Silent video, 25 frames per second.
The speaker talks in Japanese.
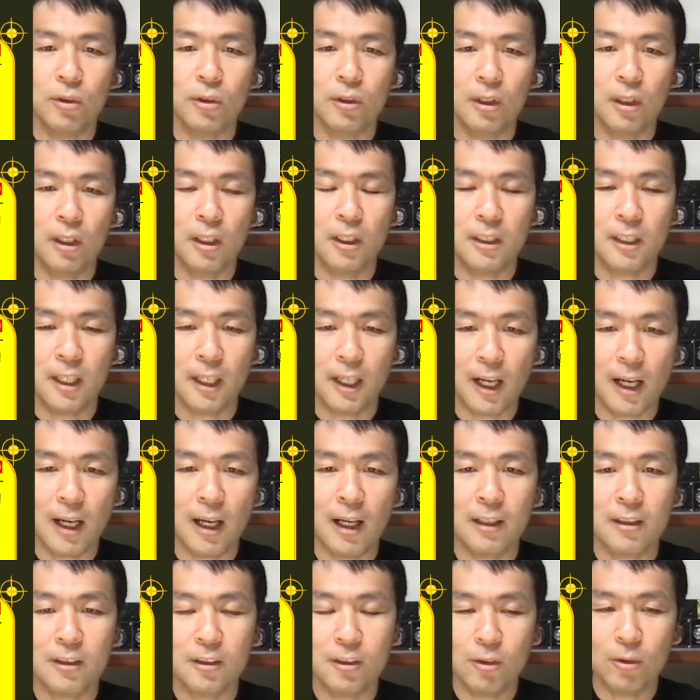えー、世界
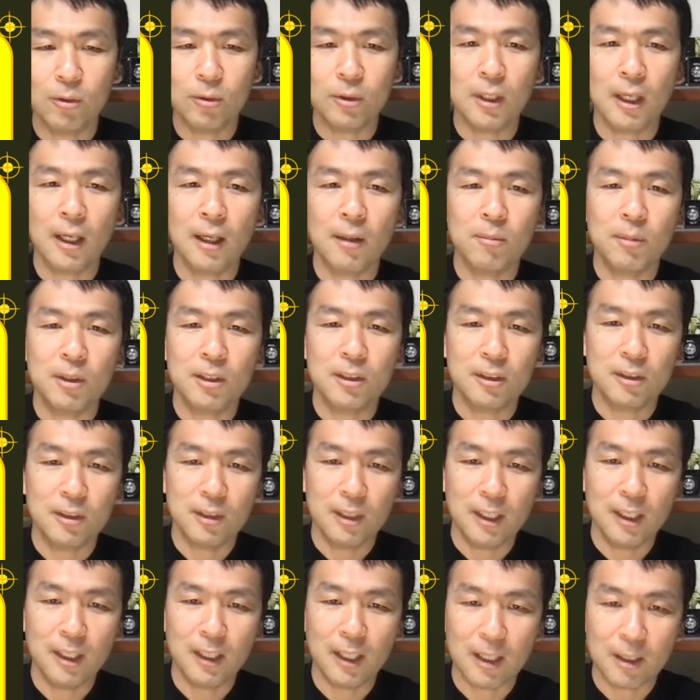初のサービス
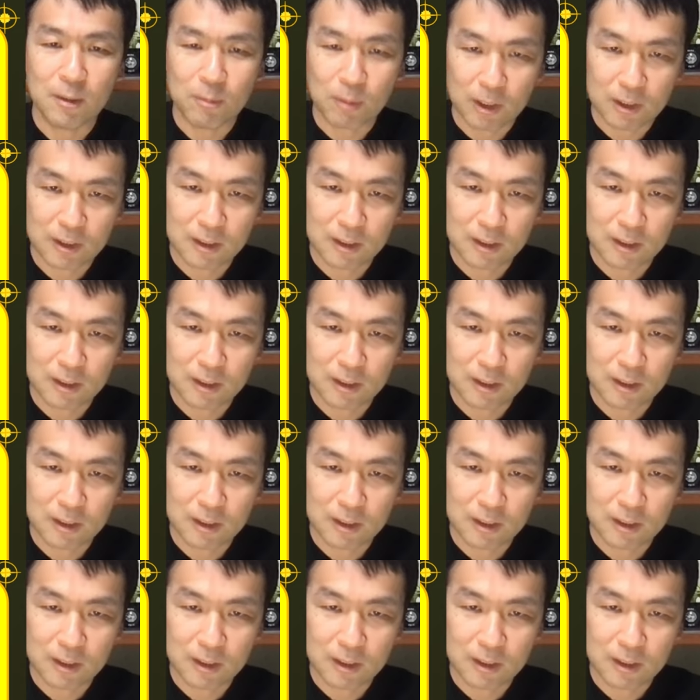になりま